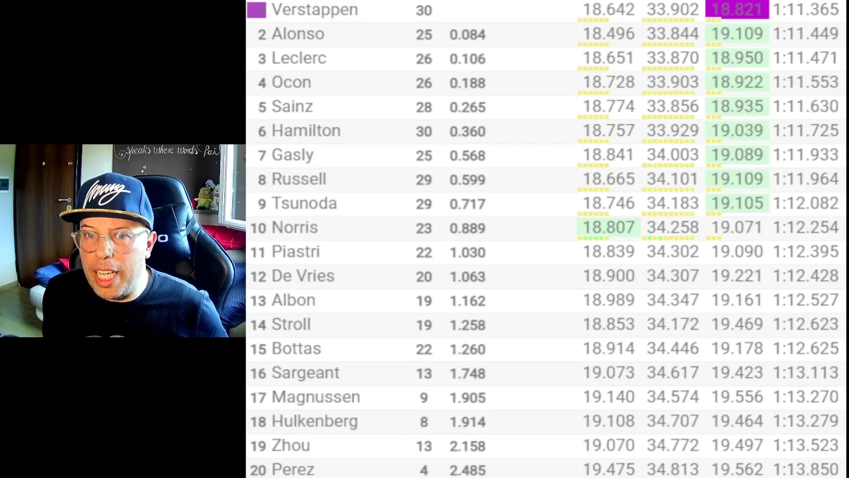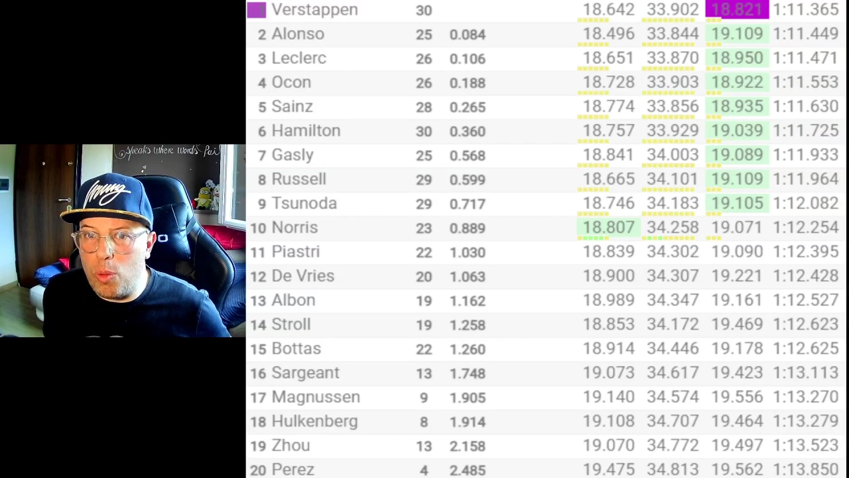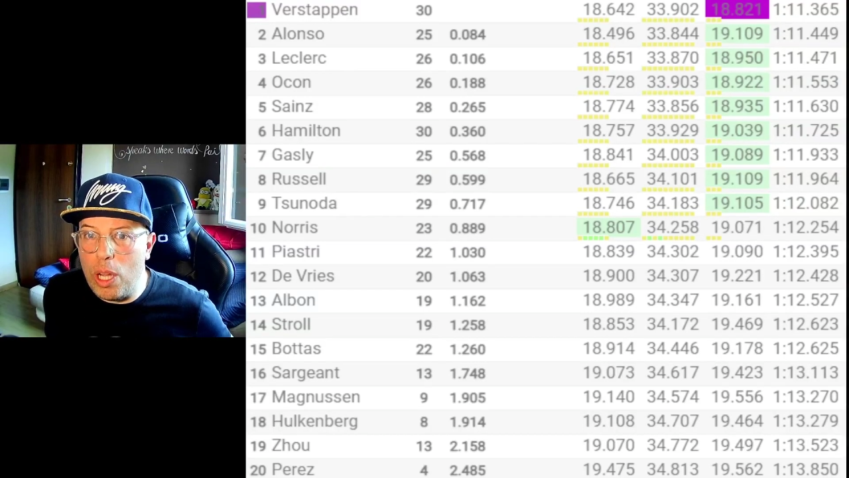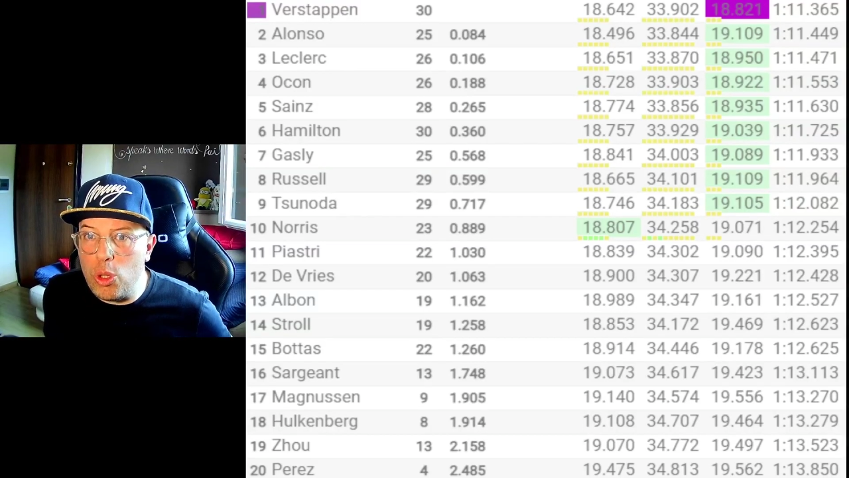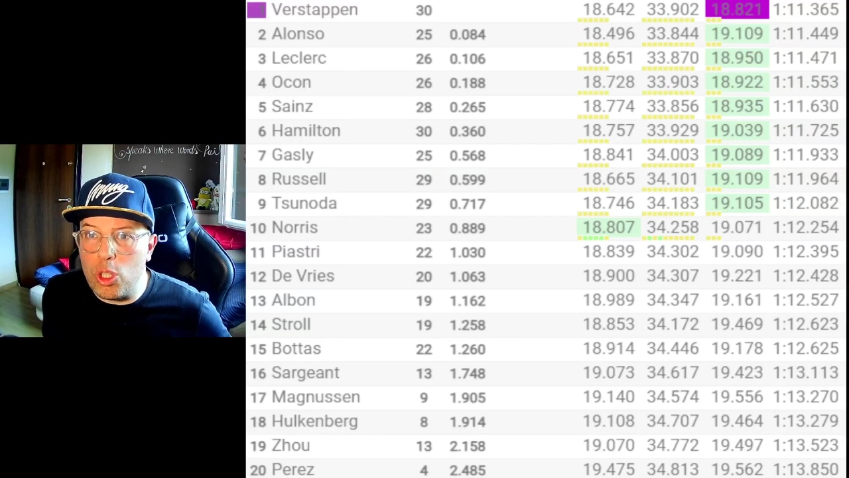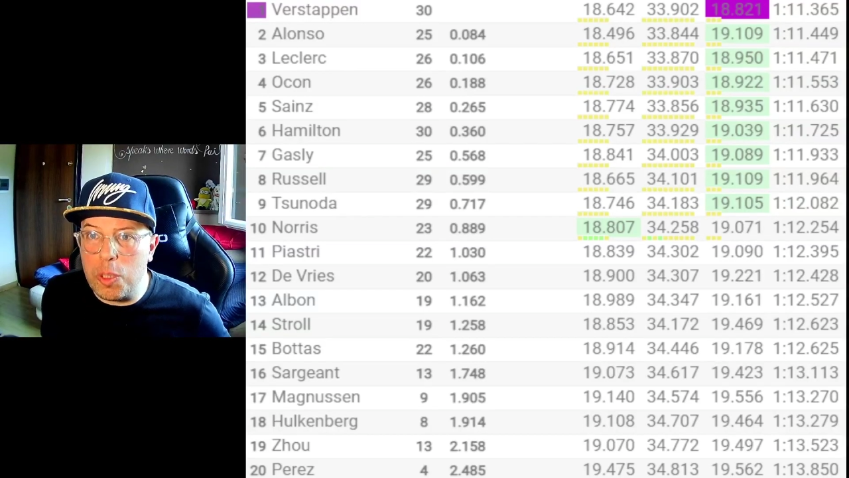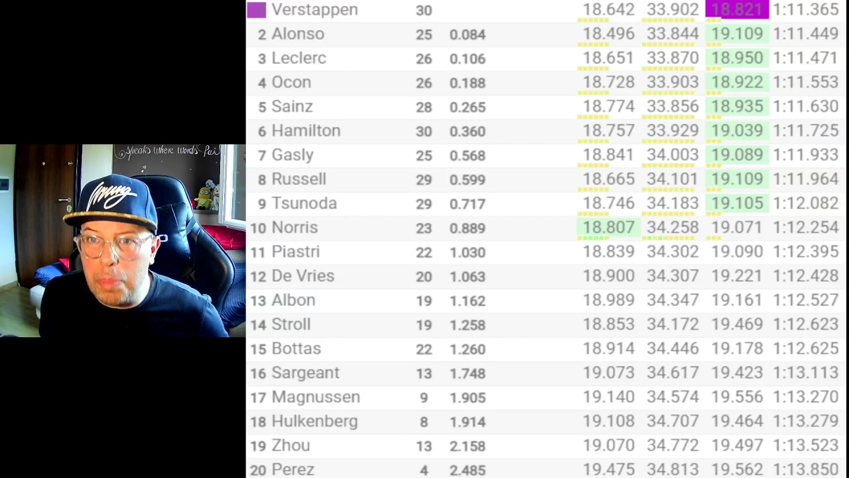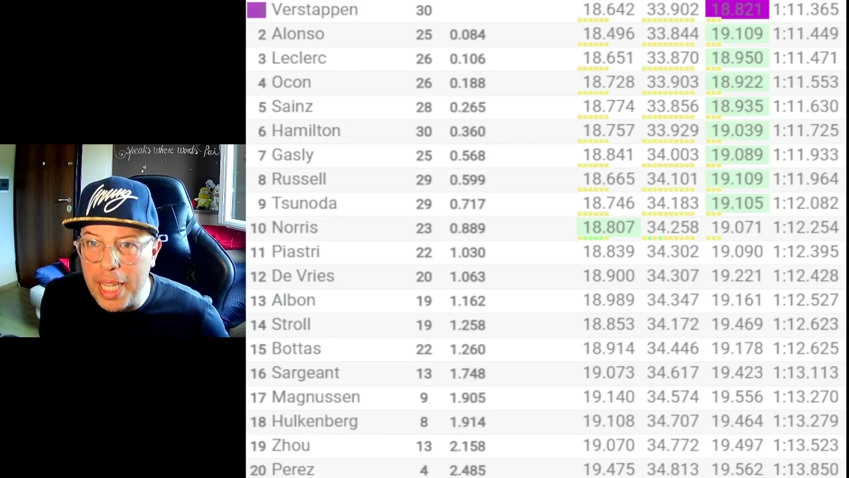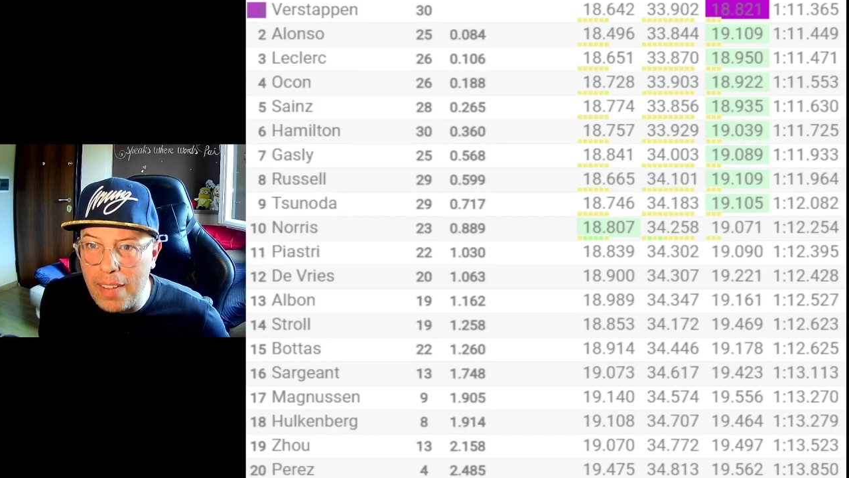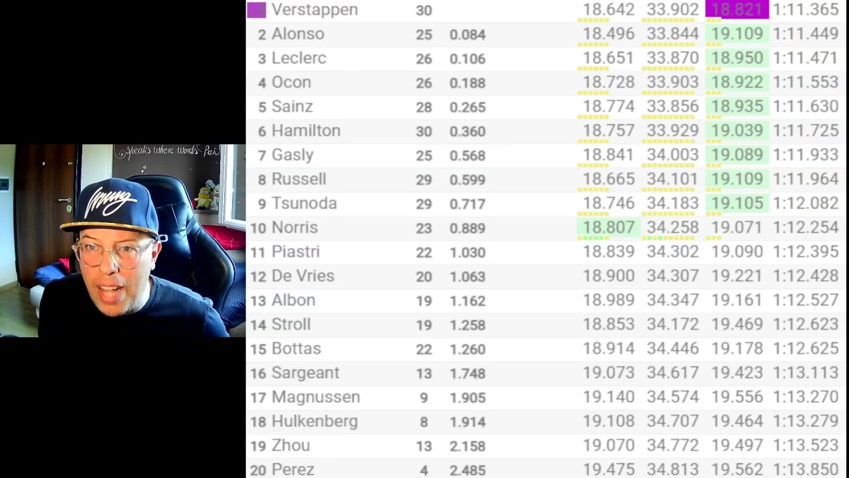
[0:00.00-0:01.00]
quando
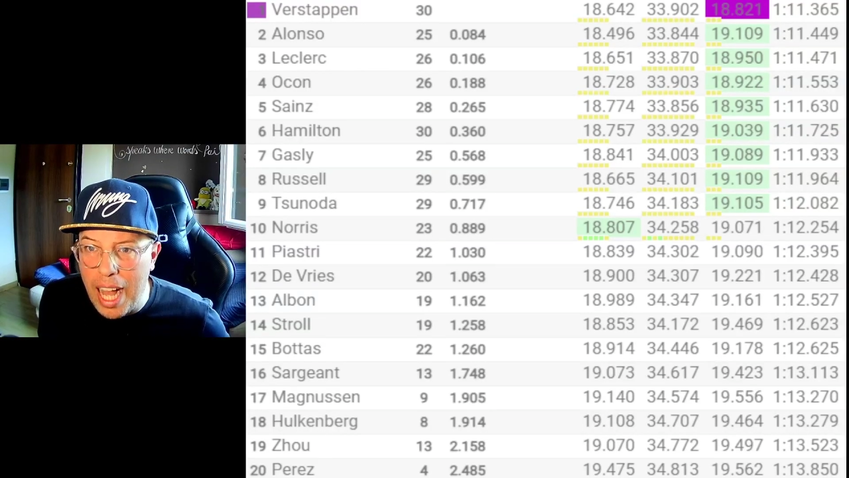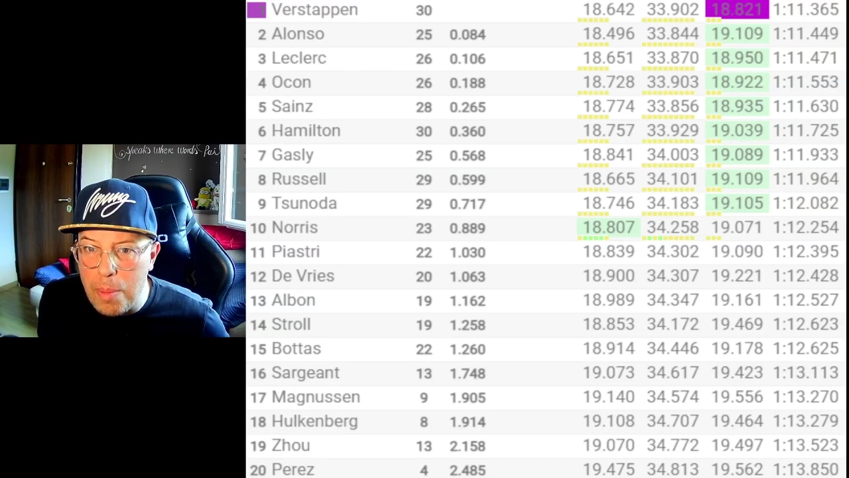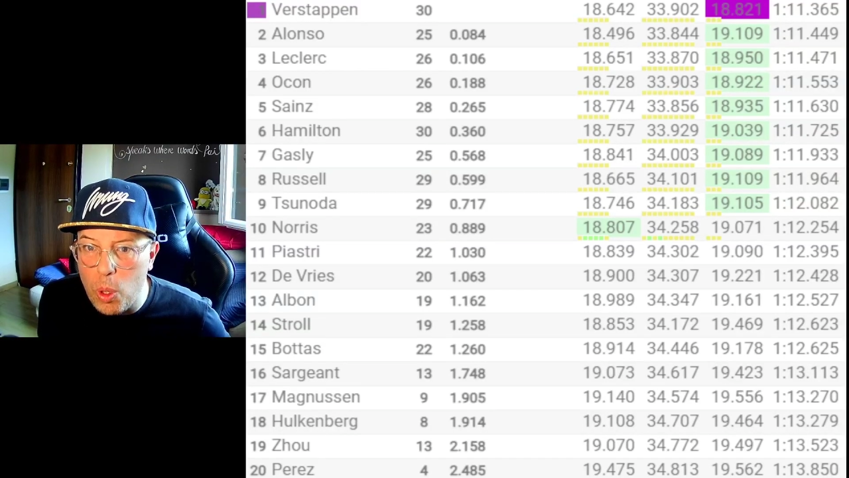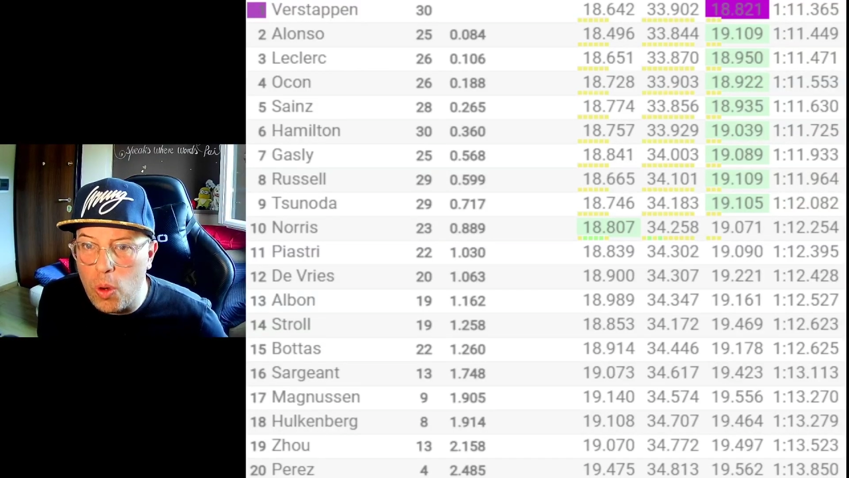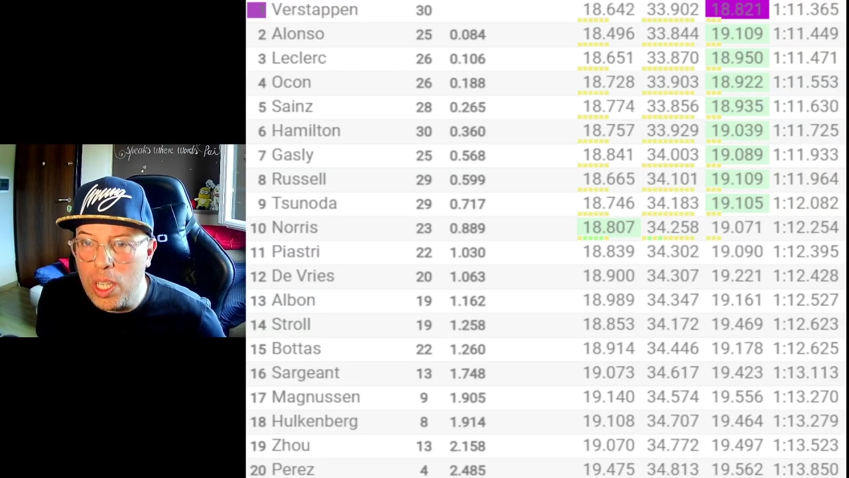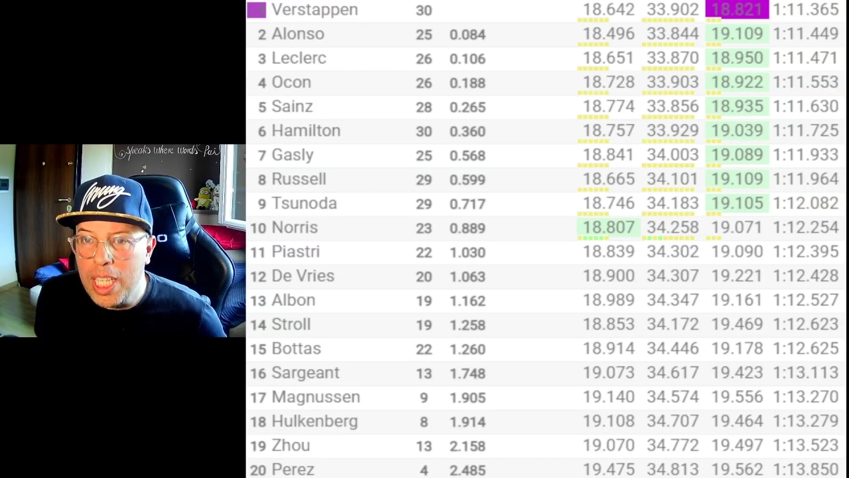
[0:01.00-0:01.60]
speravamo